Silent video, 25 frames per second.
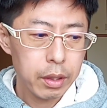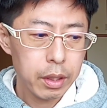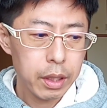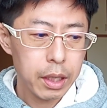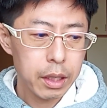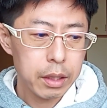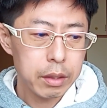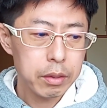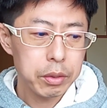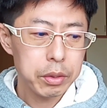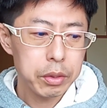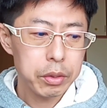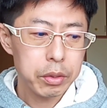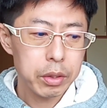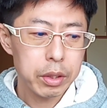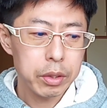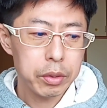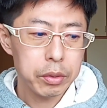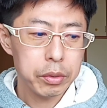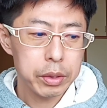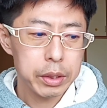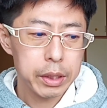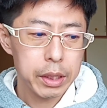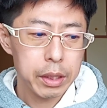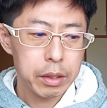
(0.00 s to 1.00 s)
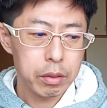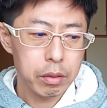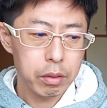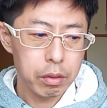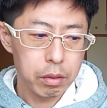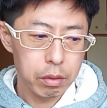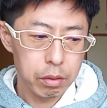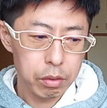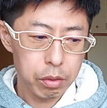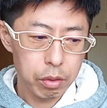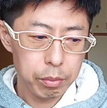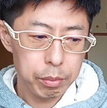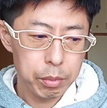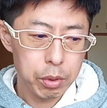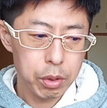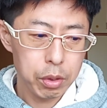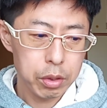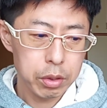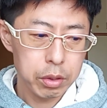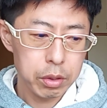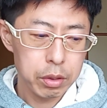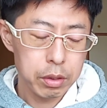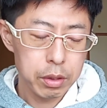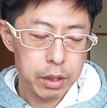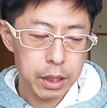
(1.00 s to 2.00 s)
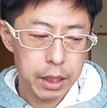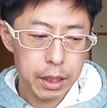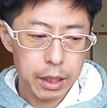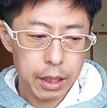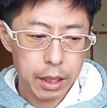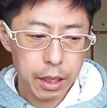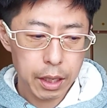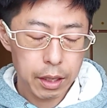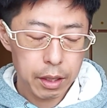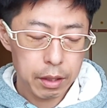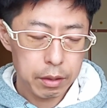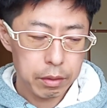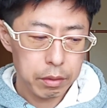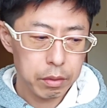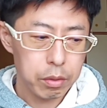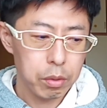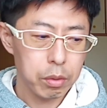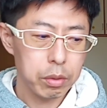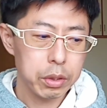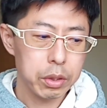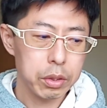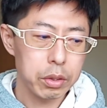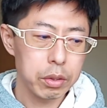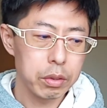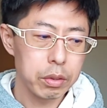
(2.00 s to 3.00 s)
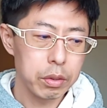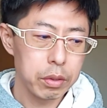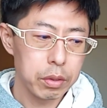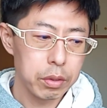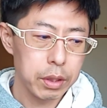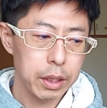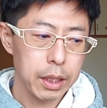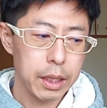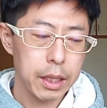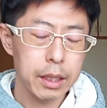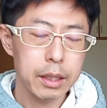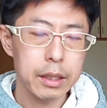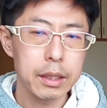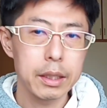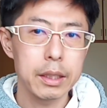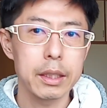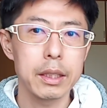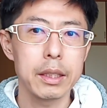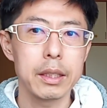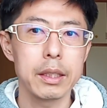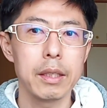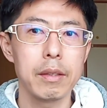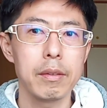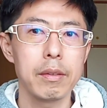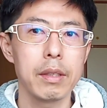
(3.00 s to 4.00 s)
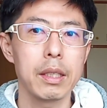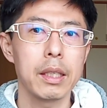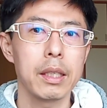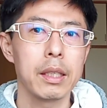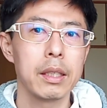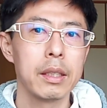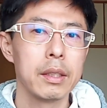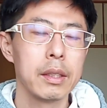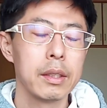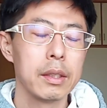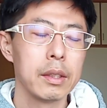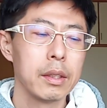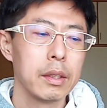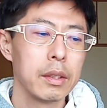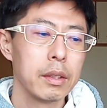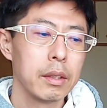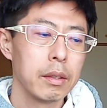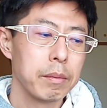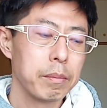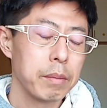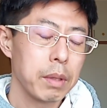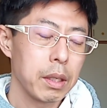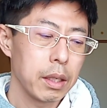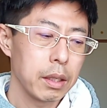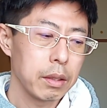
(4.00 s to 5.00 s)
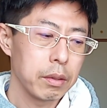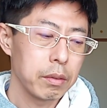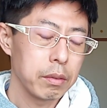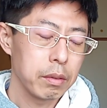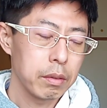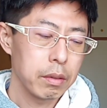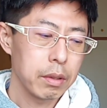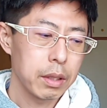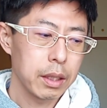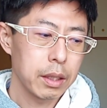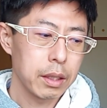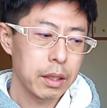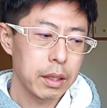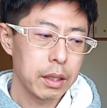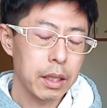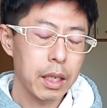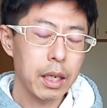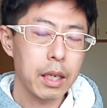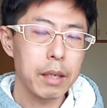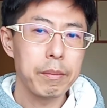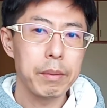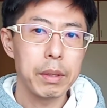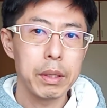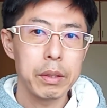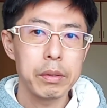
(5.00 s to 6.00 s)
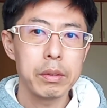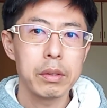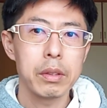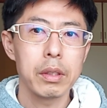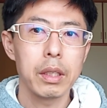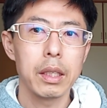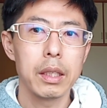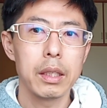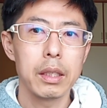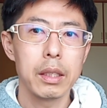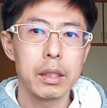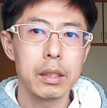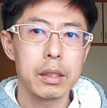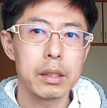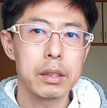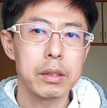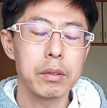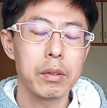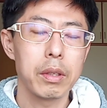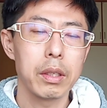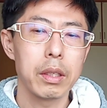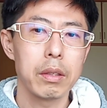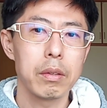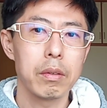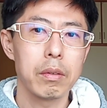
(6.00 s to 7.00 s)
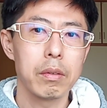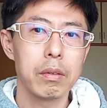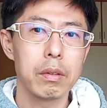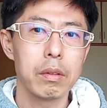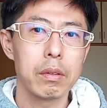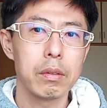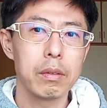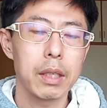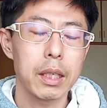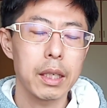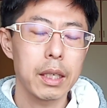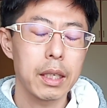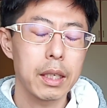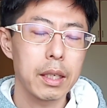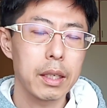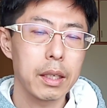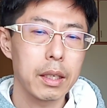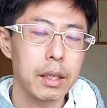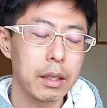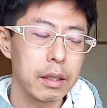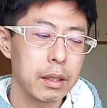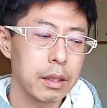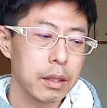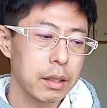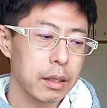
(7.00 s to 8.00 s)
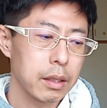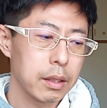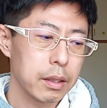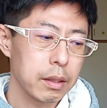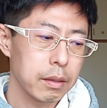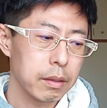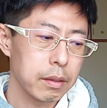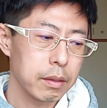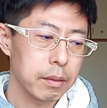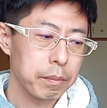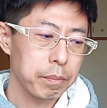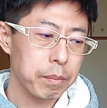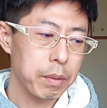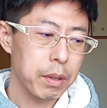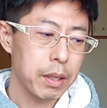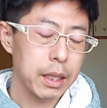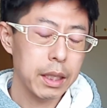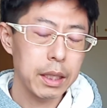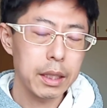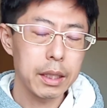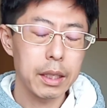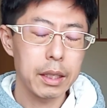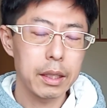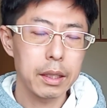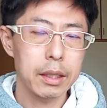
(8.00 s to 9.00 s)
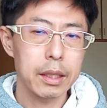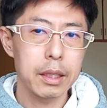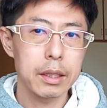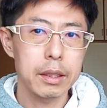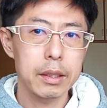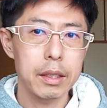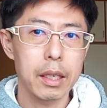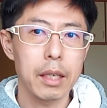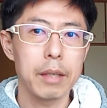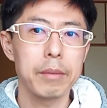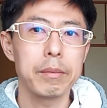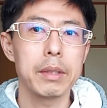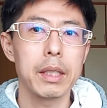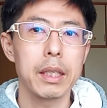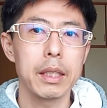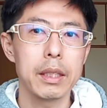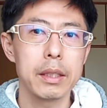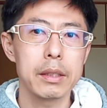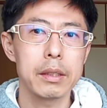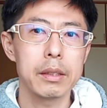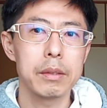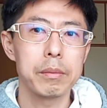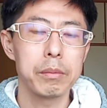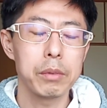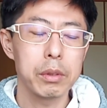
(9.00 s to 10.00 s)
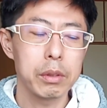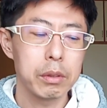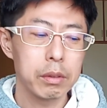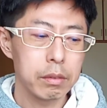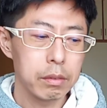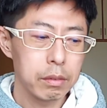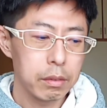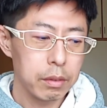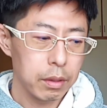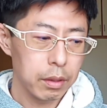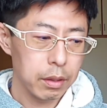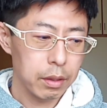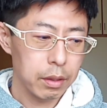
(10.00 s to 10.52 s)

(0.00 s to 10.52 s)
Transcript: 150キロ前後のボールが投げれる投手に関しては、まあ、あの、高めの、えー、ストレートは、バーヒッターに対して危ないです。もう